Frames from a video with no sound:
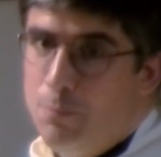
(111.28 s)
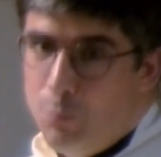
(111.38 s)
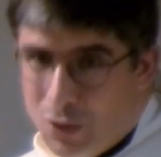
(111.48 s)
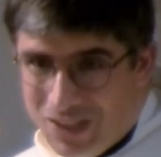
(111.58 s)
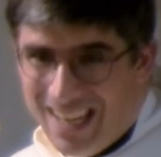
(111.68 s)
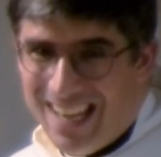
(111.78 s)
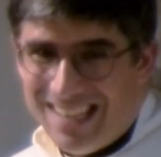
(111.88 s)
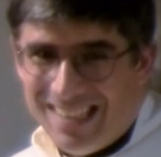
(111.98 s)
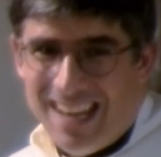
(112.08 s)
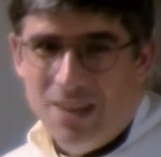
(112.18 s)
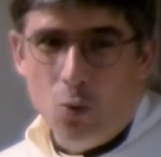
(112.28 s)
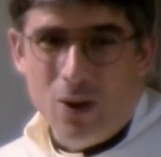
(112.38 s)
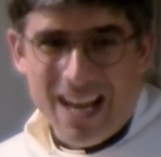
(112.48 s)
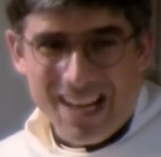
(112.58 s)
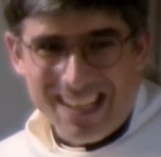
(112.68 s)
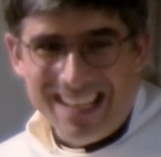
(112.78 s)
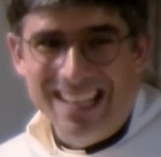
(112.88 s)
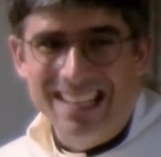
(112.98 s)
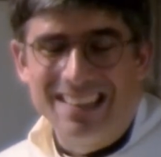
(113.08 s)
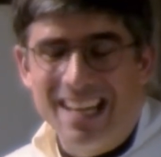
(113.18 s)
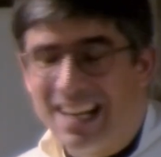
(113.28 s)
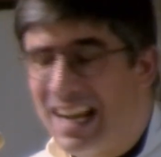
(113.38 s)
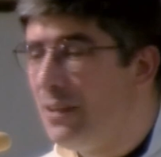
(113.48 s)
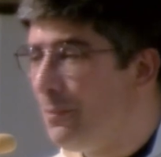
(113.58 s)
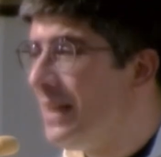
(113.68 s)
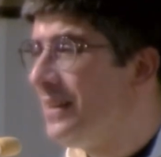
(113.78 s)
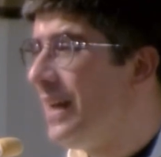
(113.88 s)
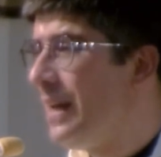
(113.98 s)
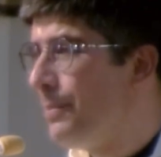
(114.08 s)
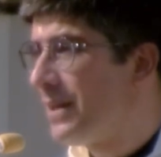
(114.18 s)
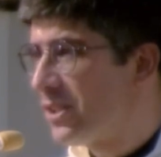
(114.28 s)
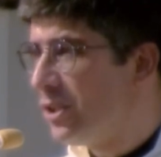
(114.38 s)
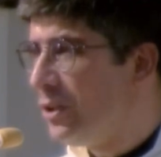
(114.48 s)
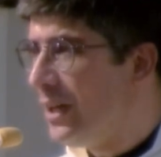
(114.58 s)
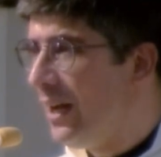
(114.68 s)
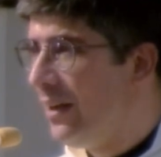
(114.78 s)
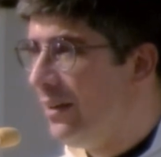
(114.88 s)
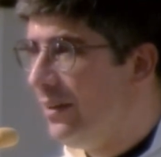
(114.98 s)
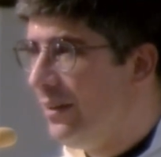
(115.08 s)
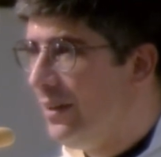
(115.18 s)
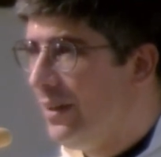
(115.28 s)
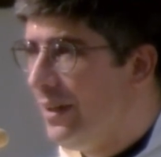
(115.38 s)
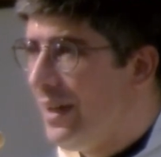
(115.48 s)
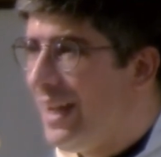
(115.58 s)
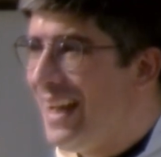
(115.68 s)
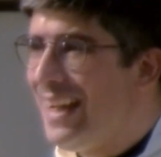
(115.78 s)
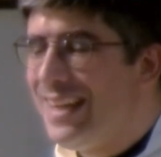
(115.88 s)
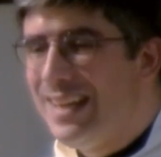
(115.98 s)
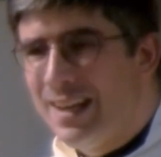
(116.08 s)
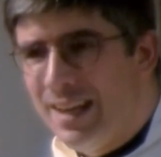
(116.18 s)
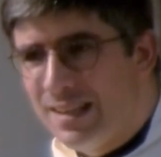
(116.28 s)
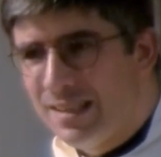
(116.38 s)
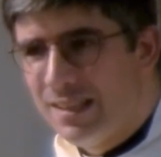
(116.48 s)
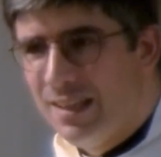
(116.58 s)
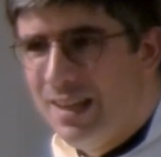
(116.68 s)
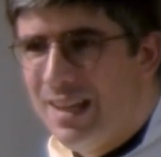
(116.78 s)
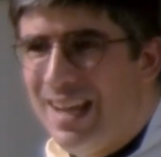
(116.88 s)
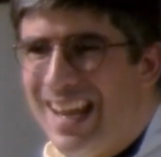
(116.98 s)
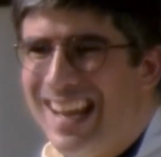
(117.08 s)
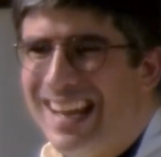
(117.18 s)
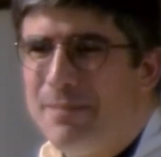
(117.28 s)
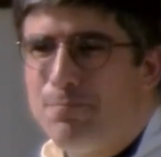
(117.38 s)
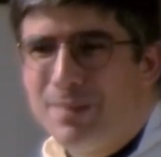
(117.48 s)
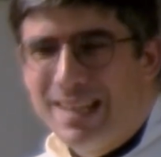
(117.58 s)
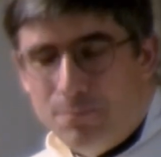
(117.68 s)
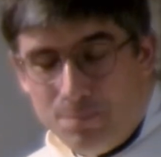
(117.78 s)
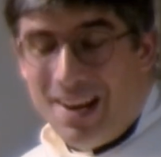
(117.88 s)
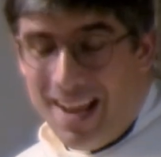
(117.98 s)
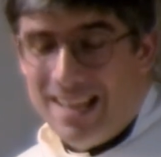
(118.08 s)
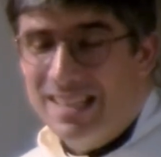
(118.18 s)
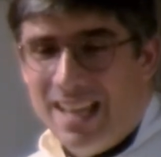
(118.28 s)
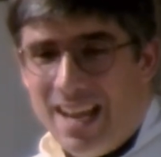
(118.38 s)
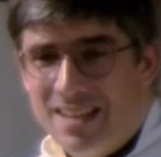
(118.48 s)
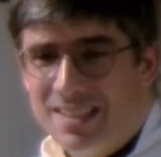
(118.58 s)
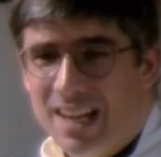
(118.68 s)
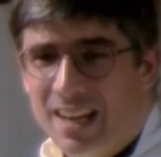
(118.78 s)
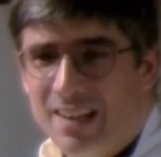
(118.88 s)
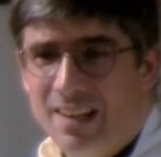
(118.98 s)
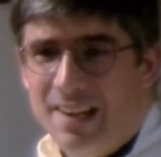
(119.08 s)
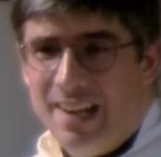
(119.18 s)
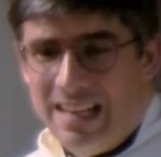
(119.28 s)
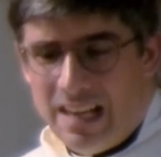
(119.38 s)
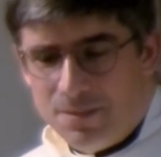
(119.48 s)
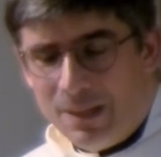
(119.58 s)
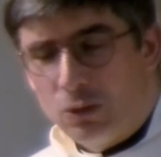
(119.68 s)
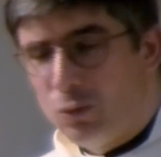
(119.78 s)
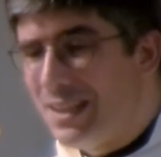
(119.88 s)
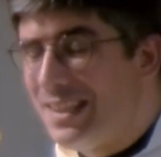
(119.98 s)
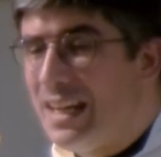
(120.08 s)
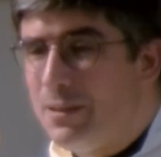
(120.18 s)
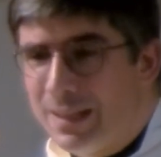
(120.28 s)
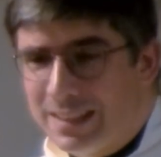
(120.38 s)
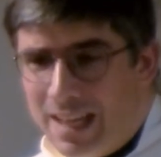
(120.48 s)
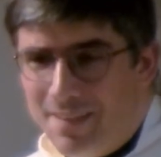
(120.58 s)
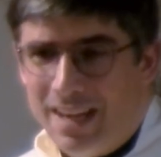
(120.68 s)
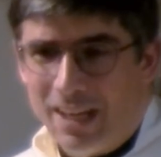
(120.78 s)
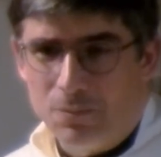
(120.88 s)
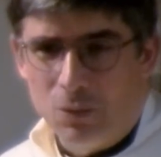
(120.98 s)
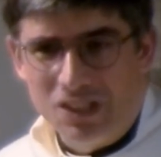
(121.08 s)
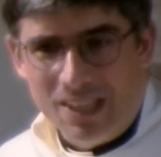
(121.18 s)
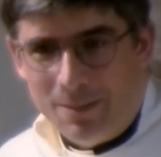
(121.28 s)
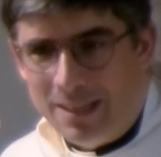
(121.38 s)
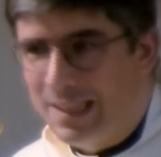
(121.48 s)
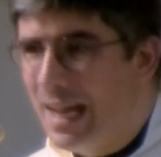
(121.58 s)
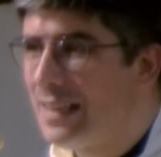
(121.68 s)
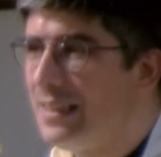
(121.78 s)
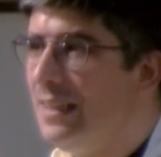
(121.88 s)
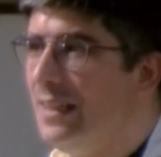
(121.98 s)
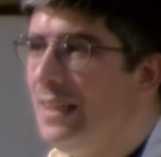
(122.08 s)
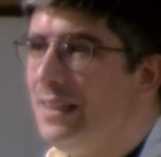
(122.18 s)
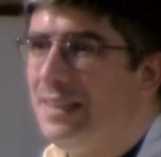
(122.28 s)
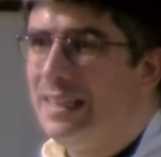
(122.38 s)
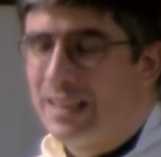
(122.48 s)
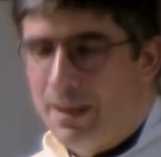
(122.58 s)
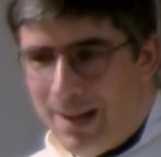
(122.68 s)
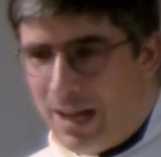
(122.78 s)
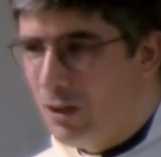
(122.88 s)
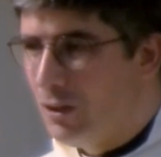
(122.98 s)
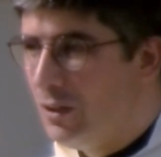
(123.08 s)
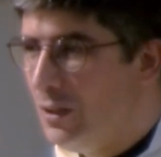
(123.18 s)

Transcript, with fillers: Pues es educar integralmente a la persona en quién es, en para qué está hecha, en las virtudes de la libertad, de la responsabilidad, del trabajo.